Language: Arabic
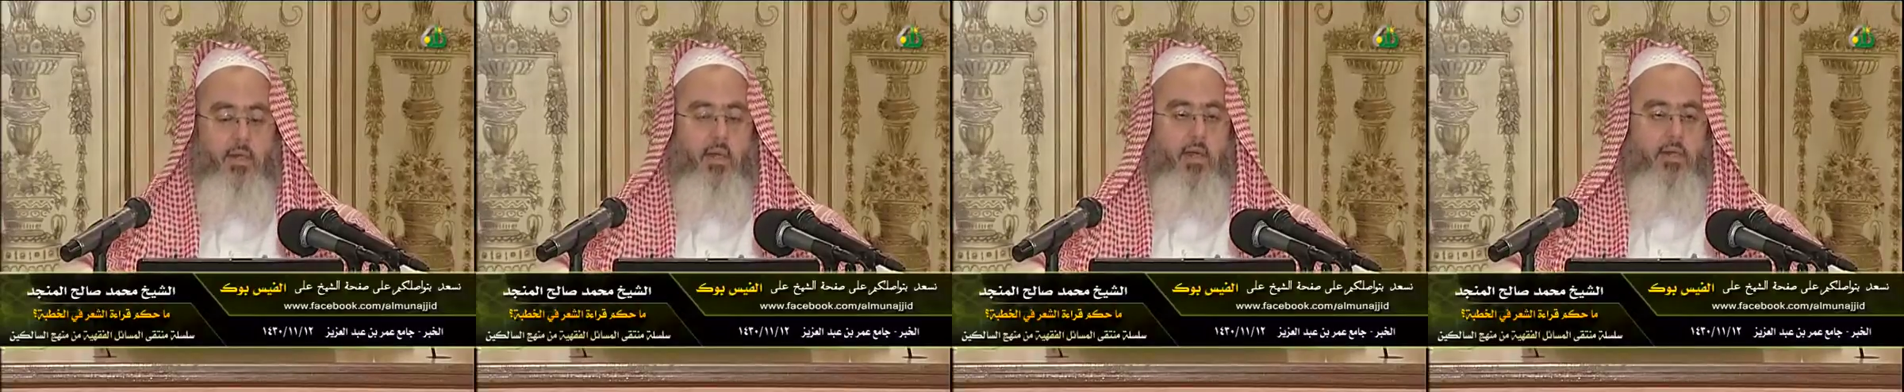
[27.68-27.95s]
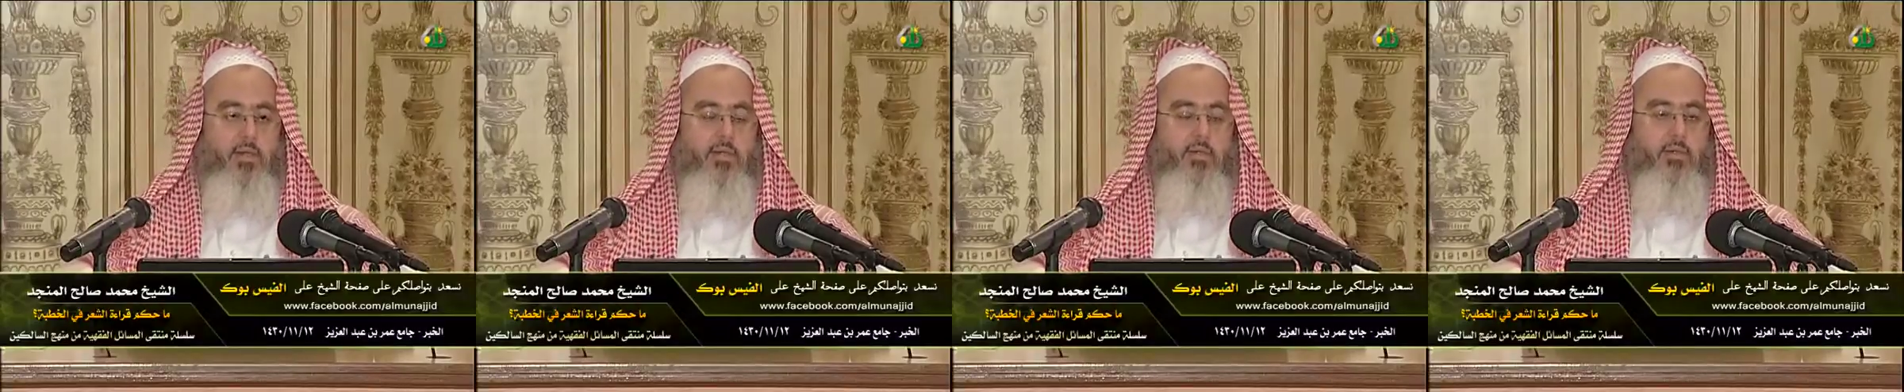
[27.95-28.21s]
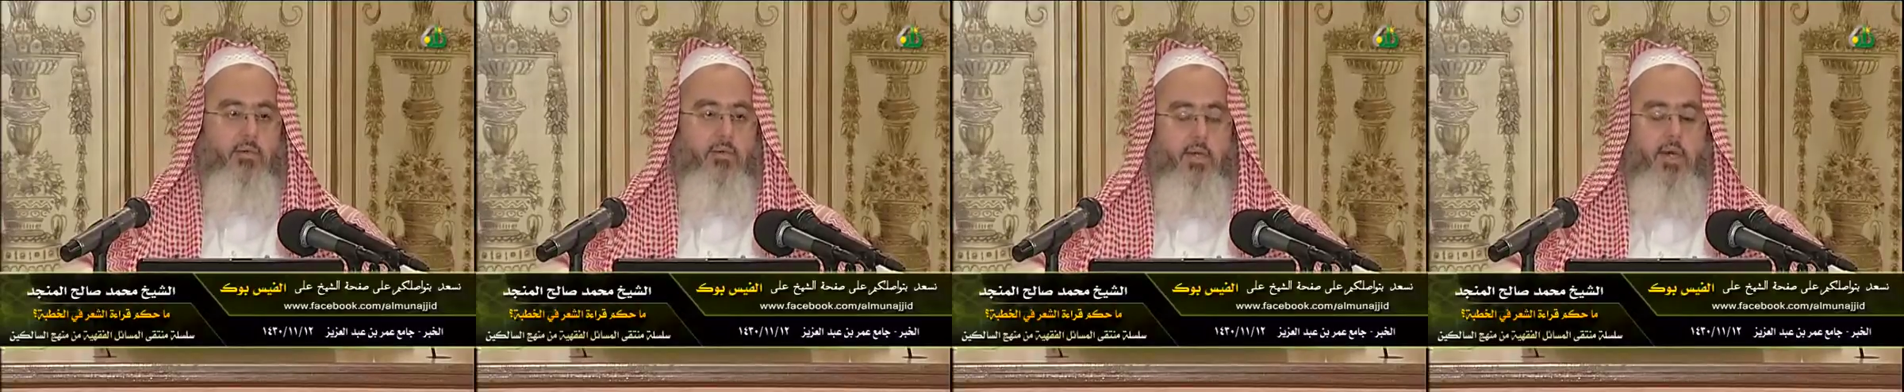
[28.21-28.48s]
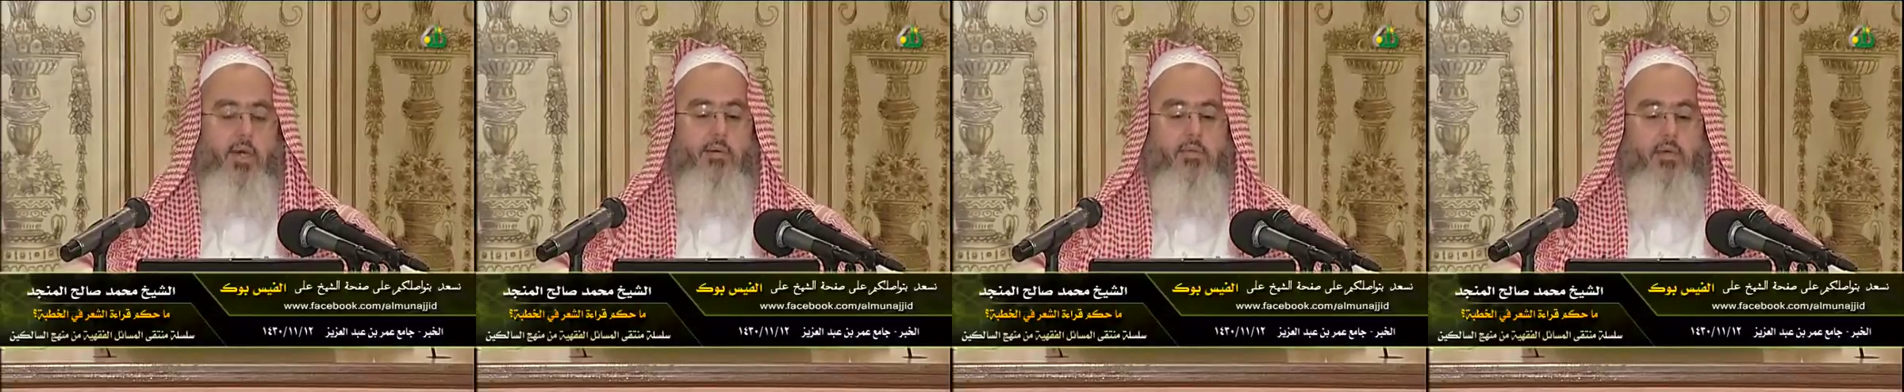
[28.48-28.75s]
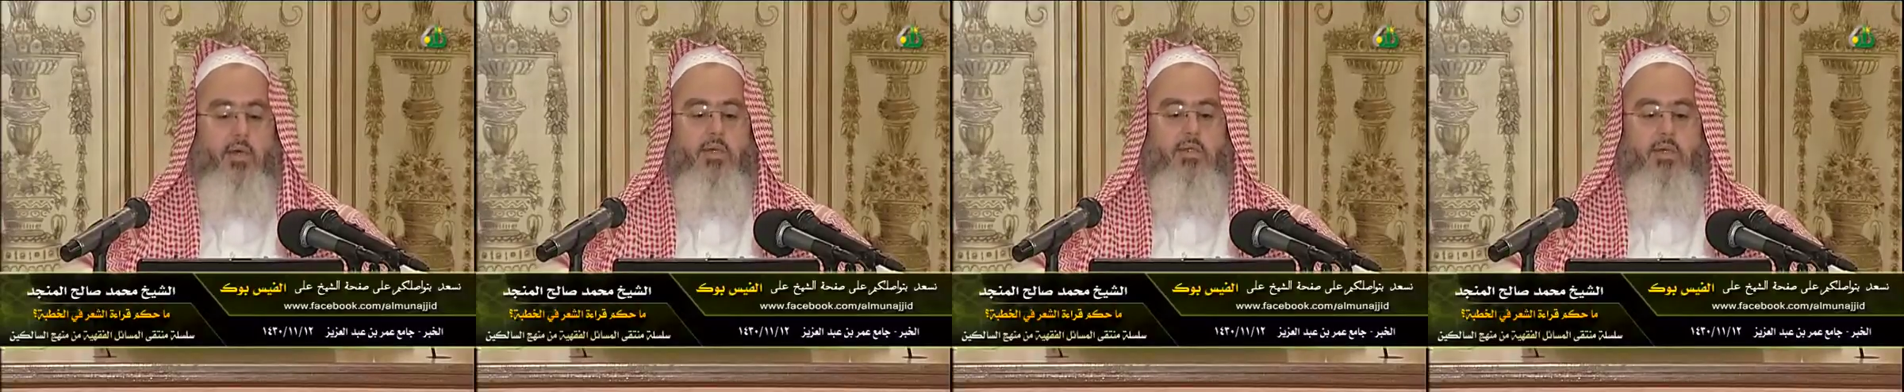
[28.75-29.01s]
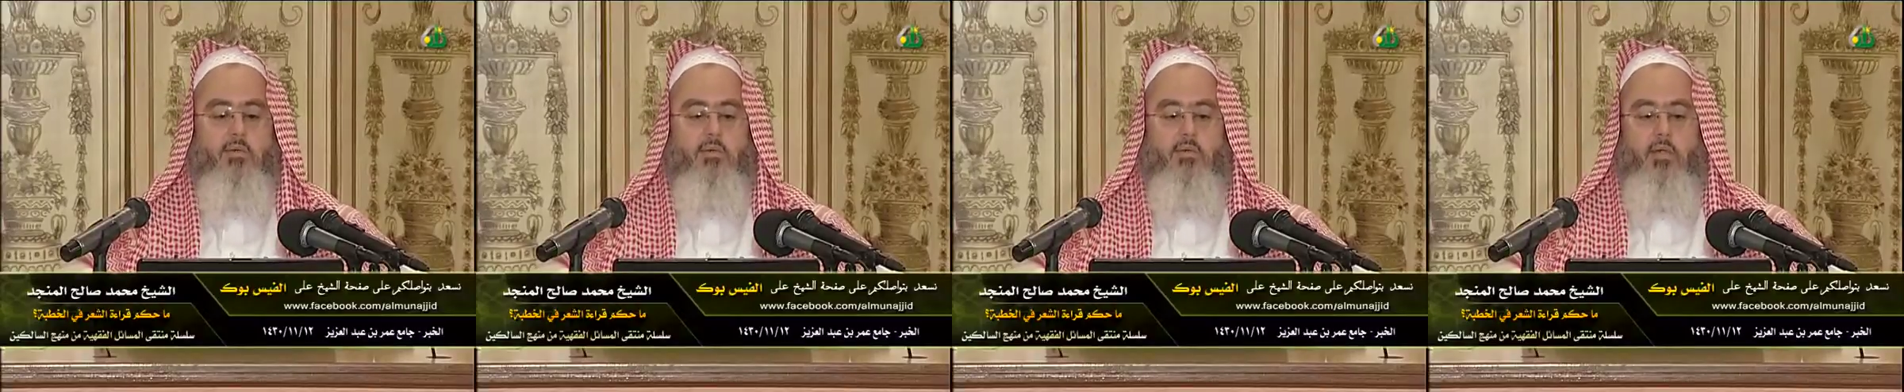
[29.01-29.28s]
الشعر كلام
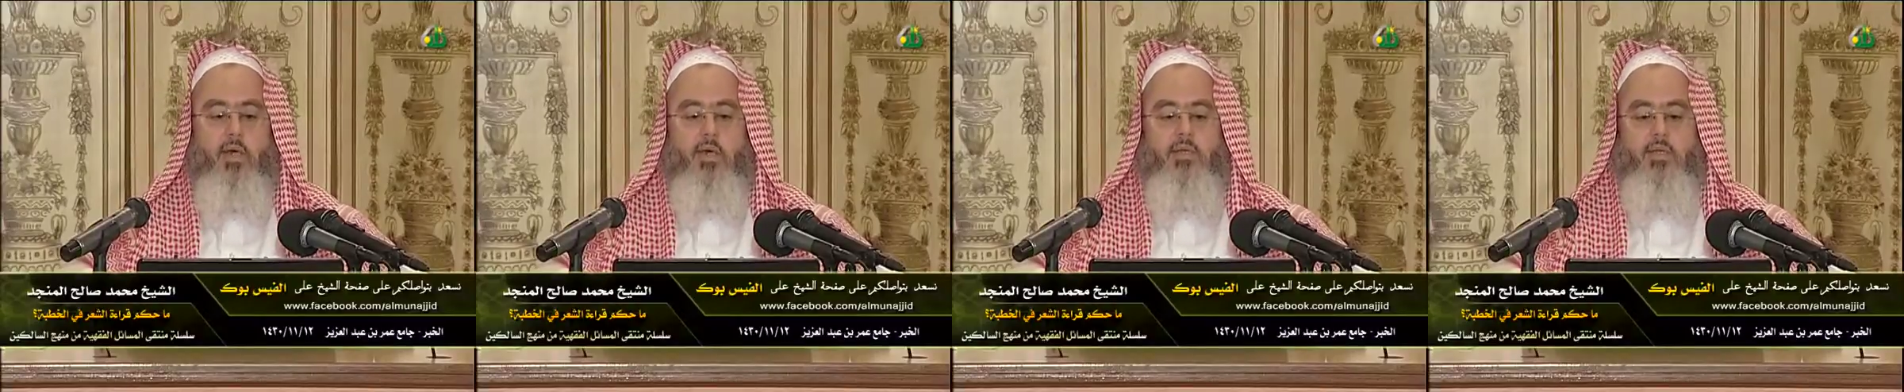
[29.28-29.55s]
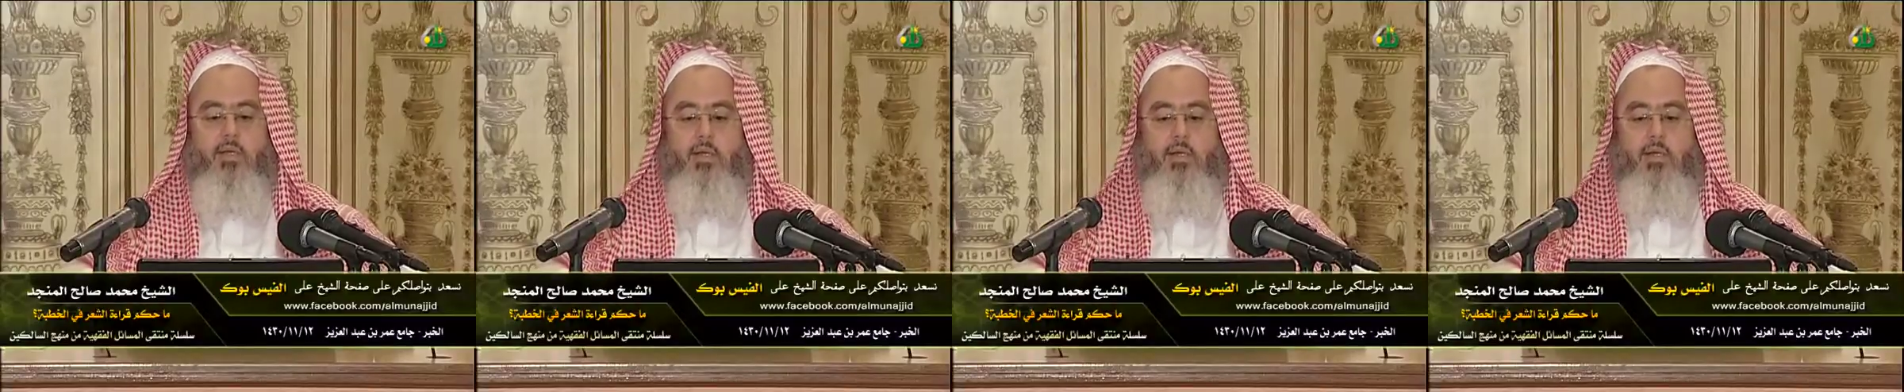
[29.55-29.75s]
حسن كحسن